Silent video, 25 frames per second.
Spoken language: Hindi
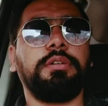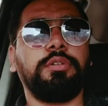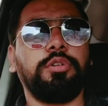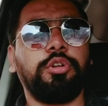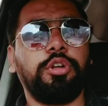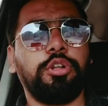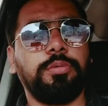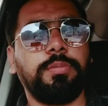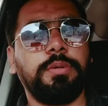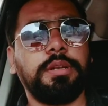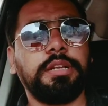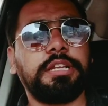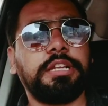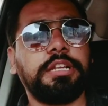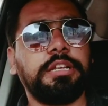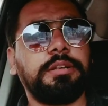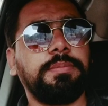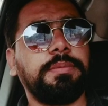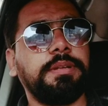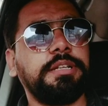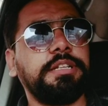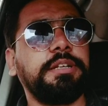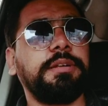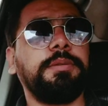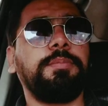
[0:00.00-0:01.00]
नॉर्मल किट
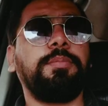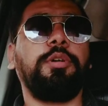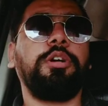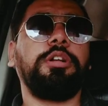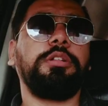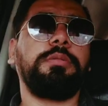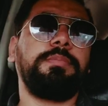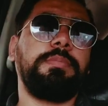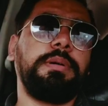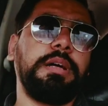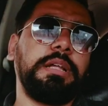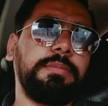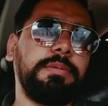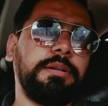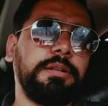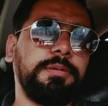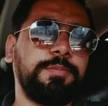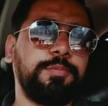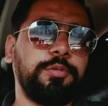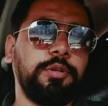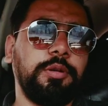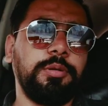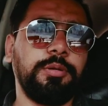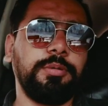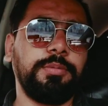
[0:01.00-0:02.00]
में ये बहुत बार बार
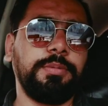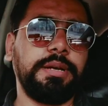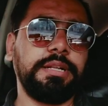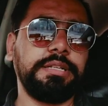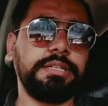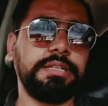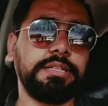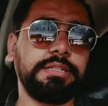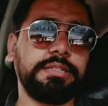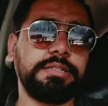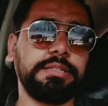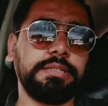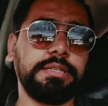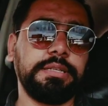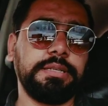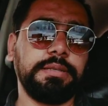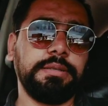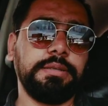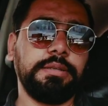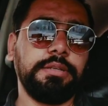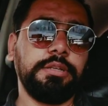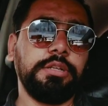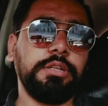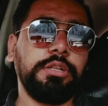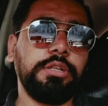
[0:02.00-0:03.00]
प्रॉब्लम आ जाती है
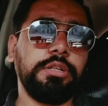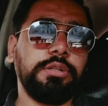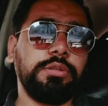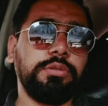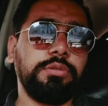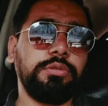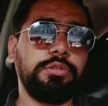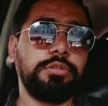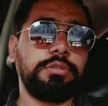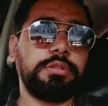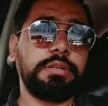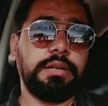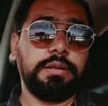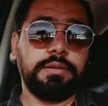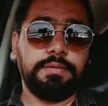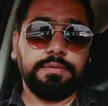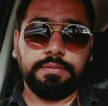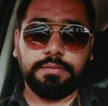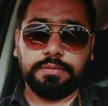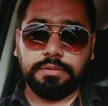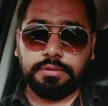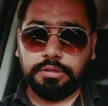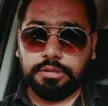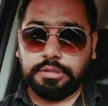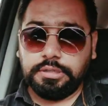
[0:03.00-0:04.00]

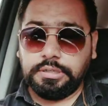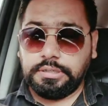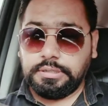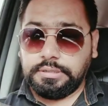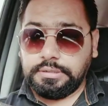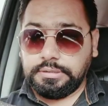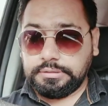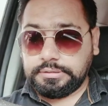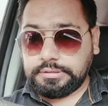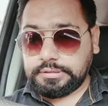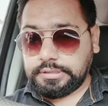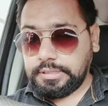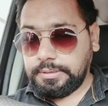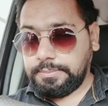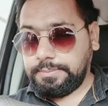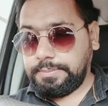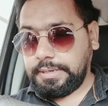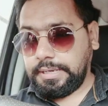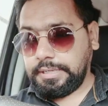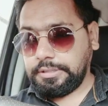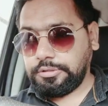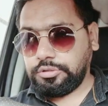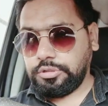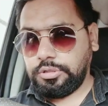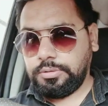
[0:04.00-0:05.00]
दूसरा इसके
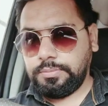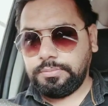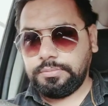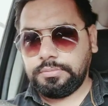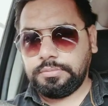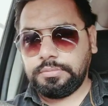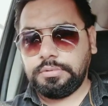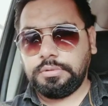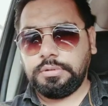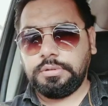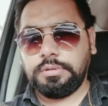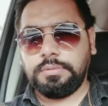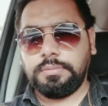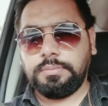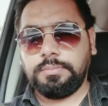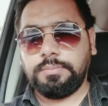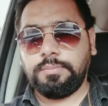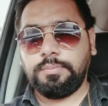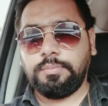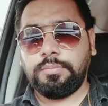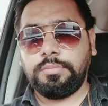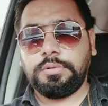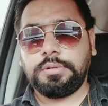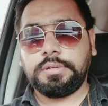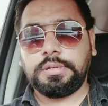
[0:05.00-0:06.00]
बाद जो हम
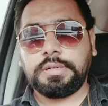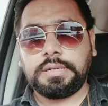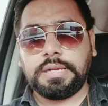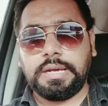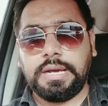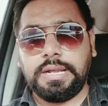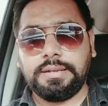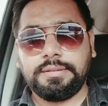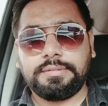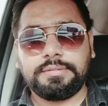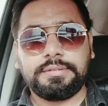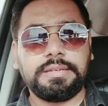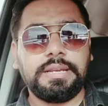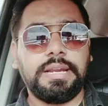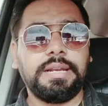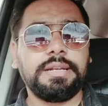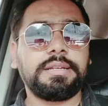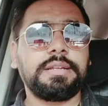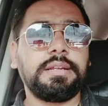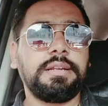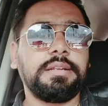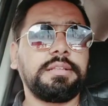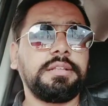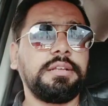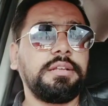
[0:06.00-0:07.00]
कार स्टार्ट
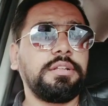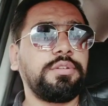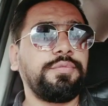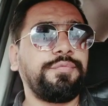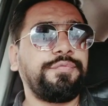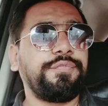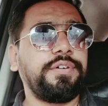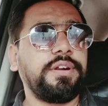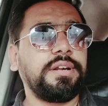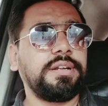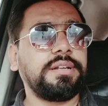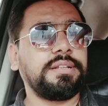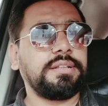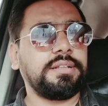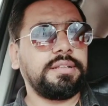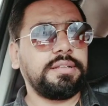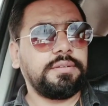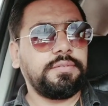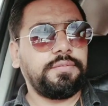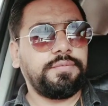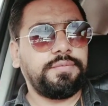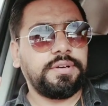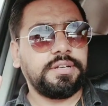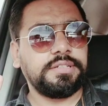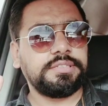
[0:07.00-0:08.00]
करते हैं तो फट
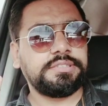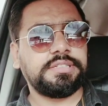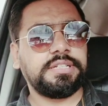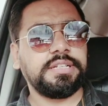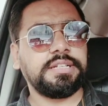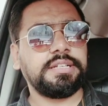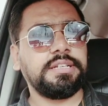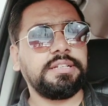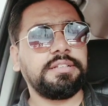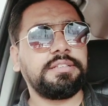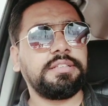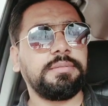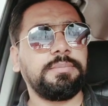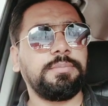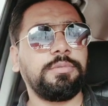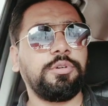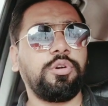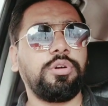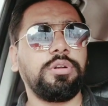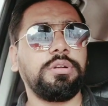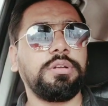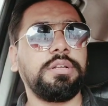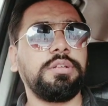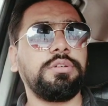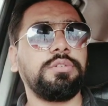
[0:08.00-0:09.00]
फर्स्ट इग्निशन में
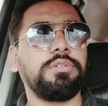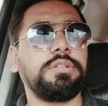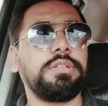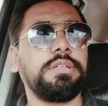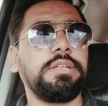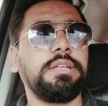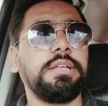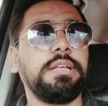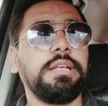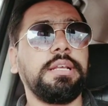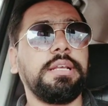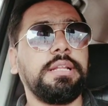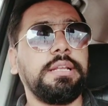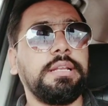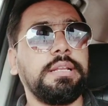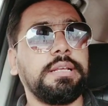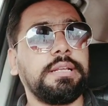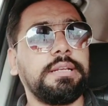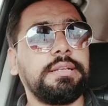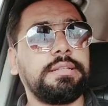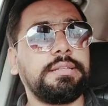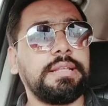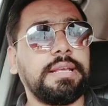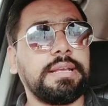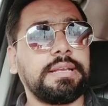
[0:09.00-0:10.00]
ऑन नहीं होती
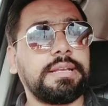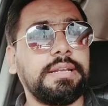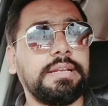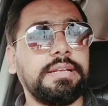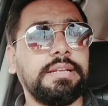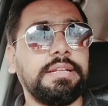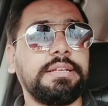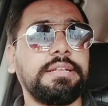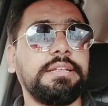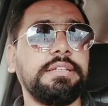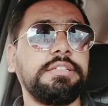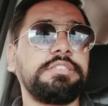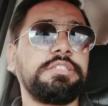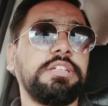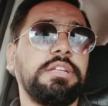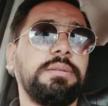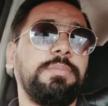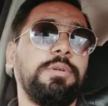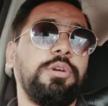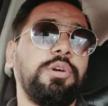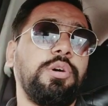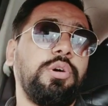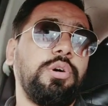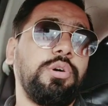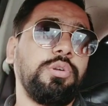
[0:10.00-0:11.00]
लेकिन सेकेंड इग्निशन
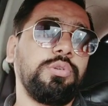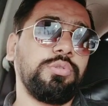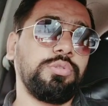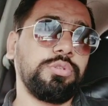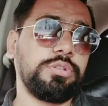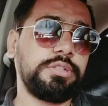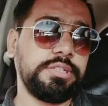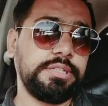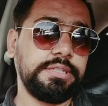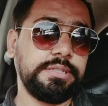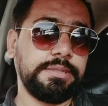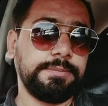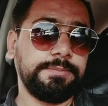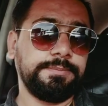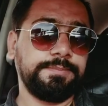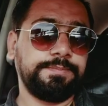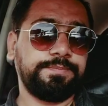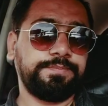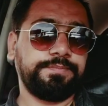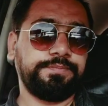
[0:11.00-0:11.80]
में ऑन होती है